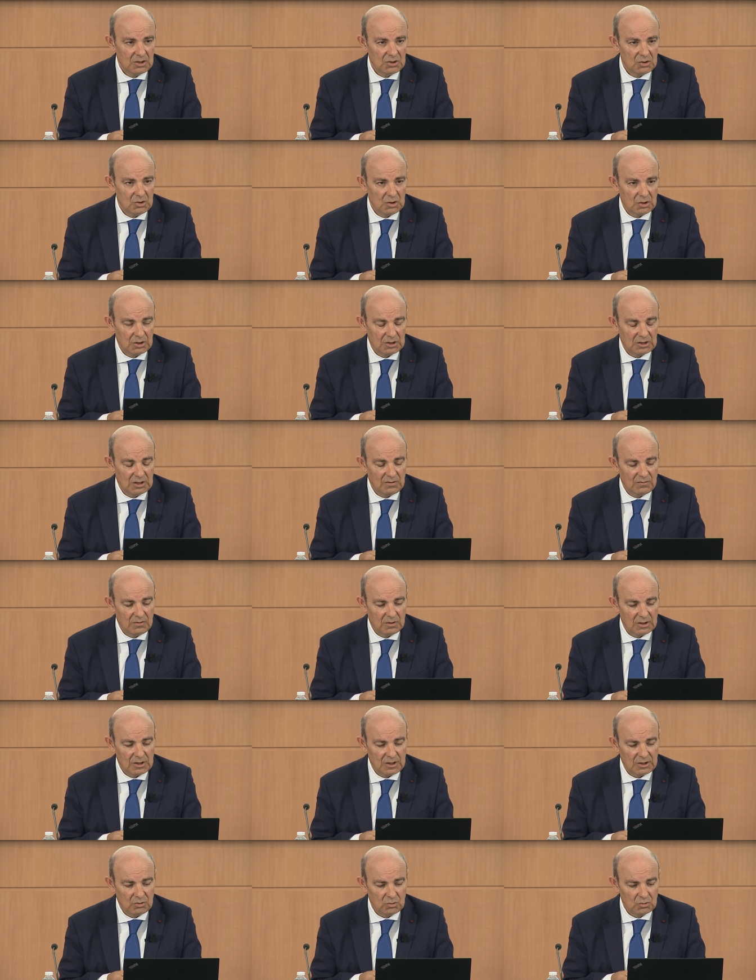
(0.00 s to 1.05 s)

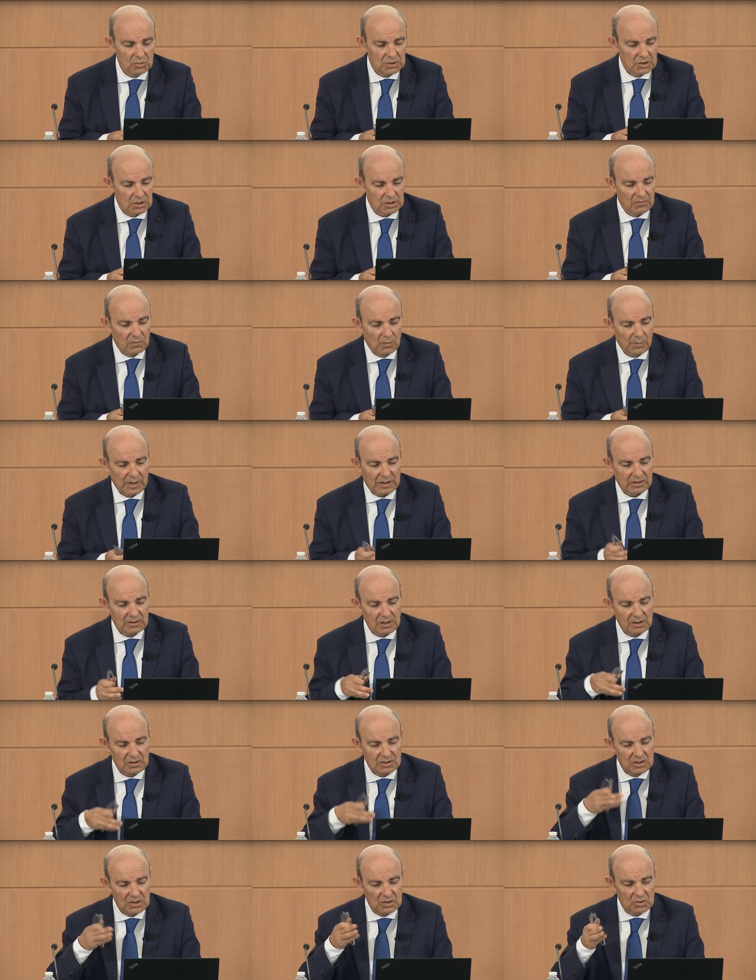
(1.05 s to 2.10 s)
les 12 qui vont
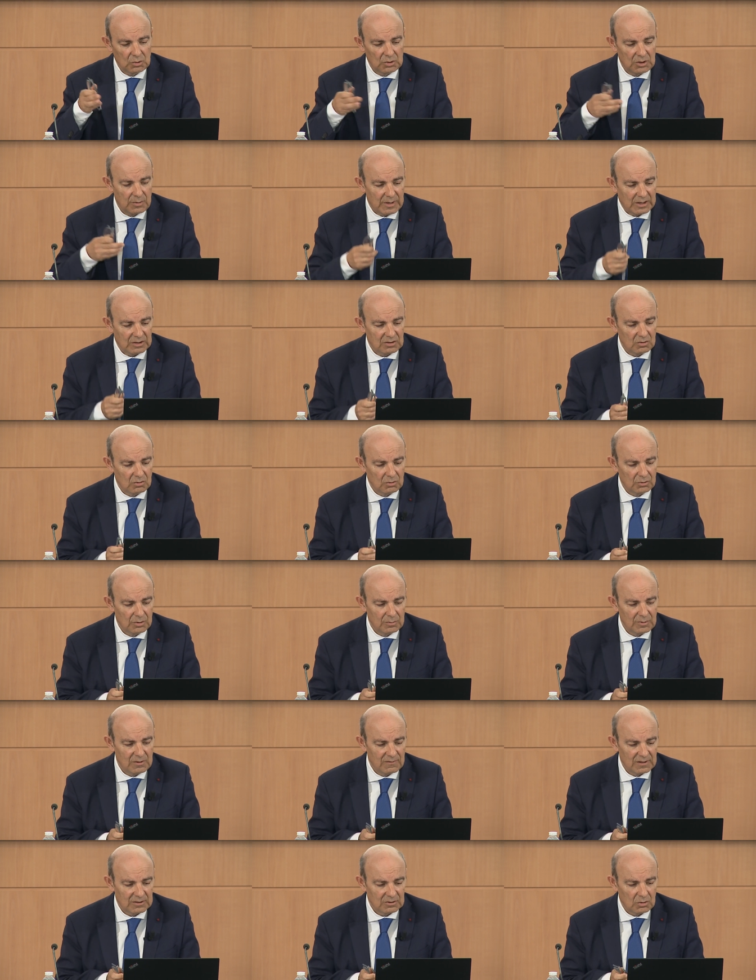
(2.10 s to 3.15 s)
partir, les 6 autres qui partiront en
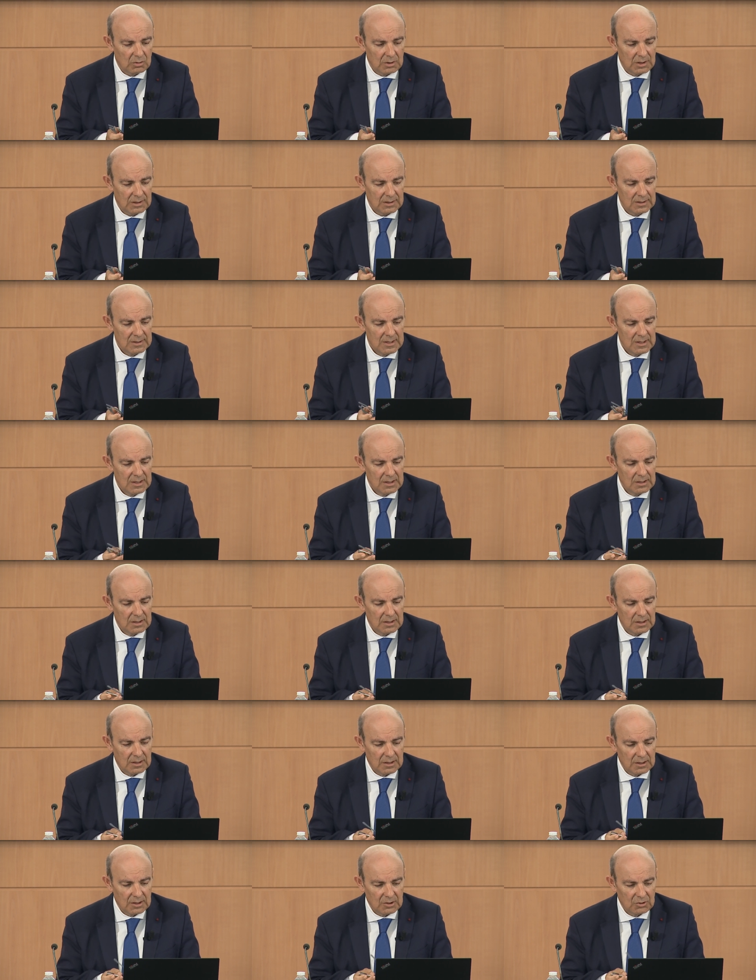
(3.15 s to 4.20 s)
2023.
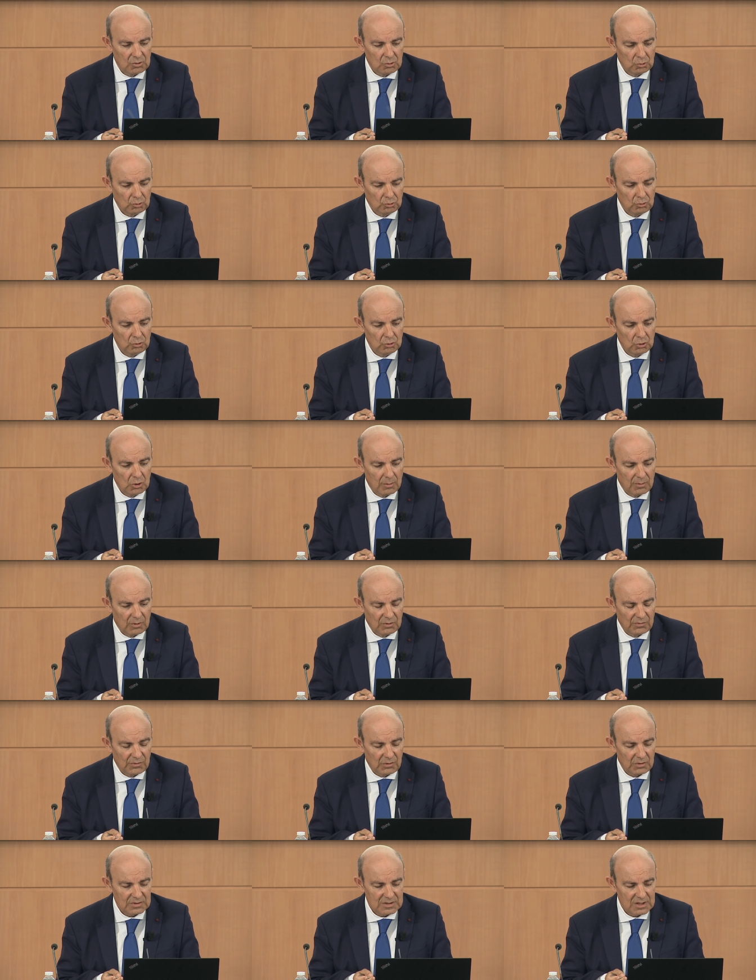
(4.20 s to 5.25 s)
Euh, donc une
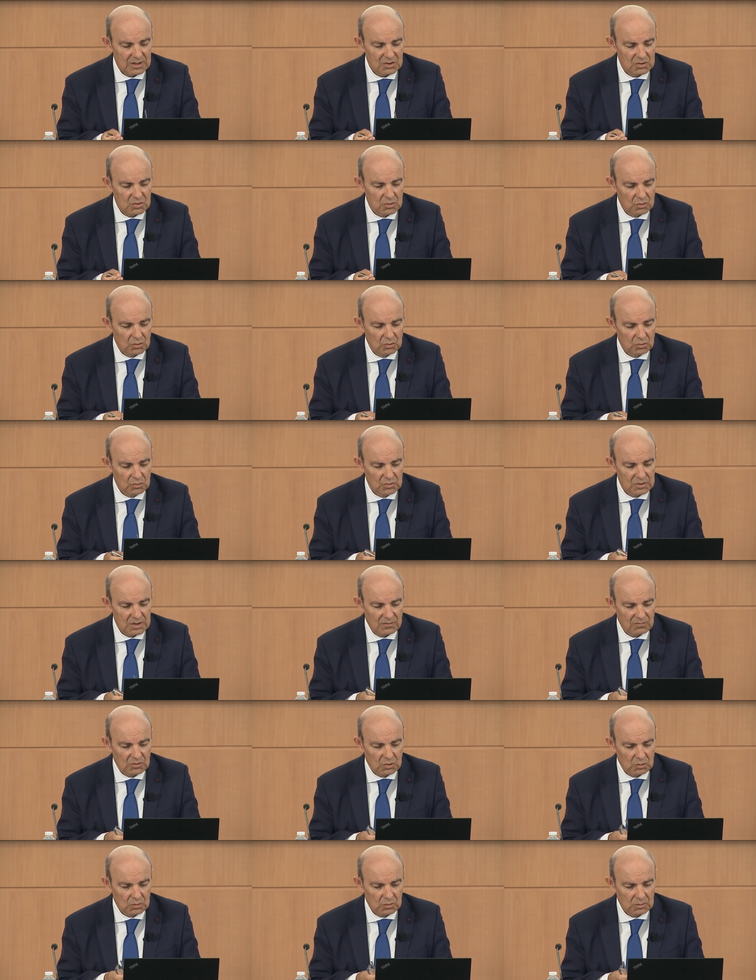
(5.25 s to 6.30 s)
commande française de 12
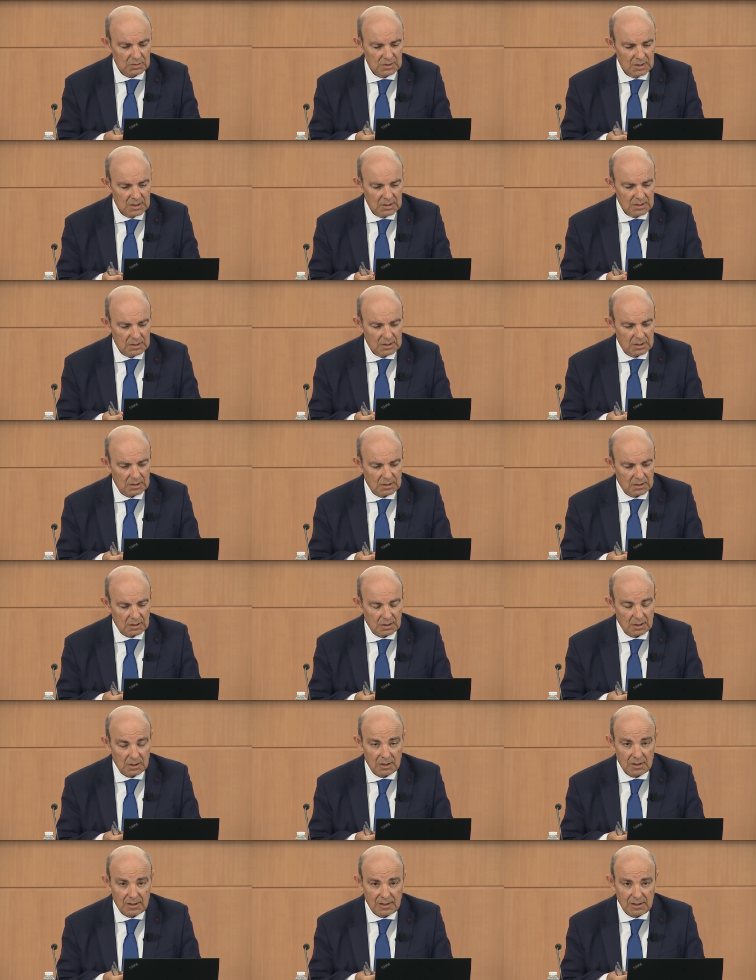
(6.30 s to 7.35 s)
avions.
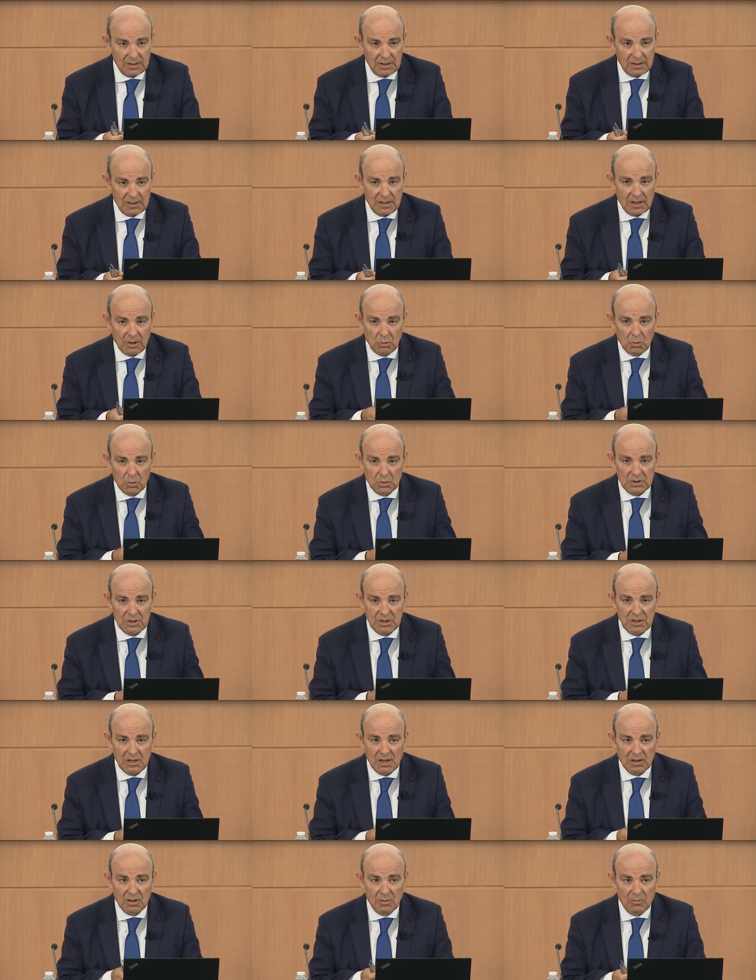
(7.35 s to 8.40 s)
Euh, il y a eu
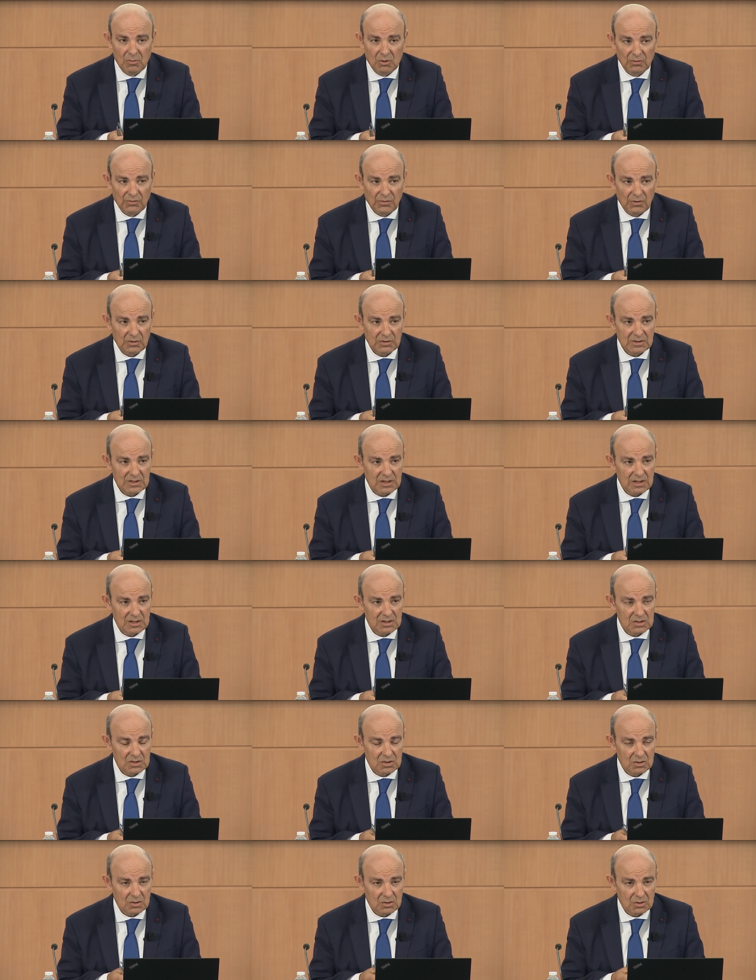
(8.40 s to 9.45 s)
aussi la commande
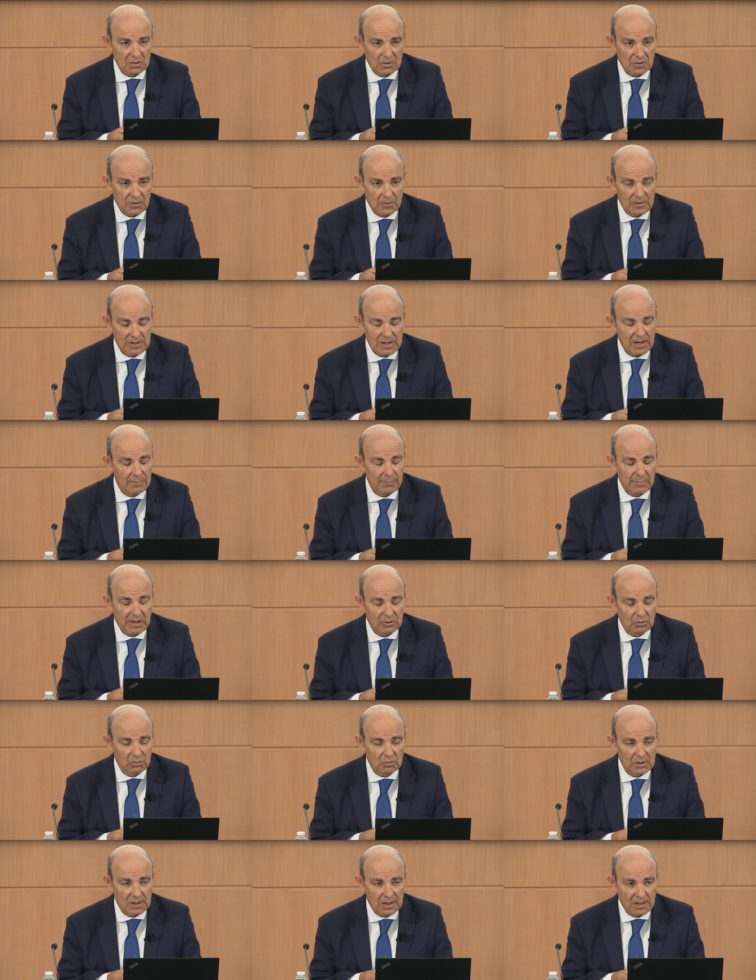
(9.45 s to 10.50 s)
française, euh, là,
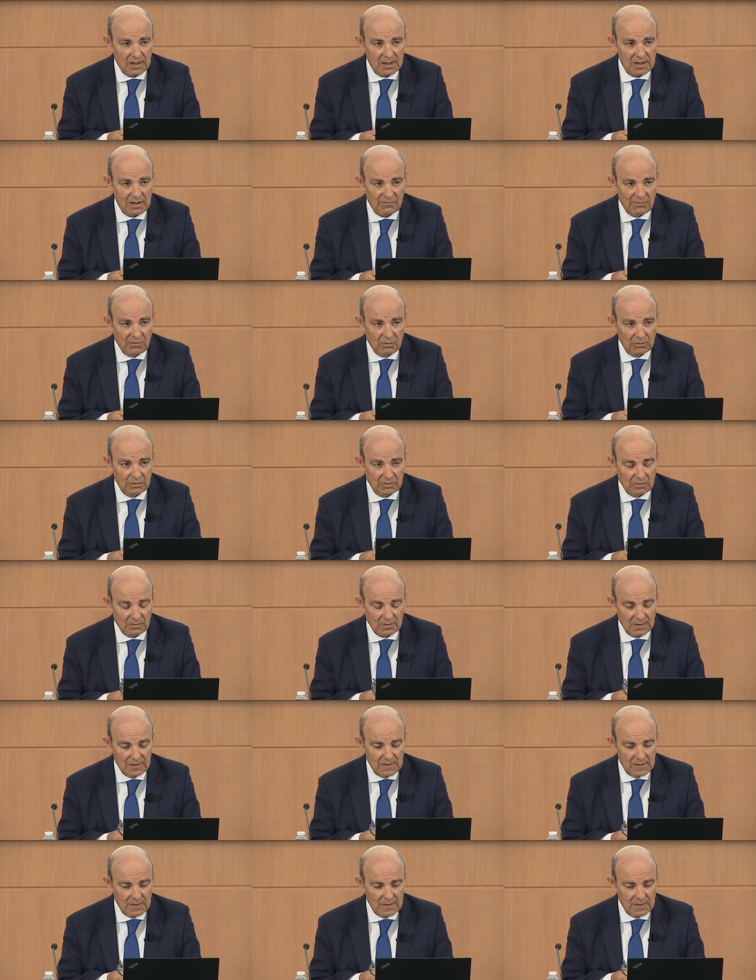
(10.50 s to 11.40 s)
pardon, la, la vente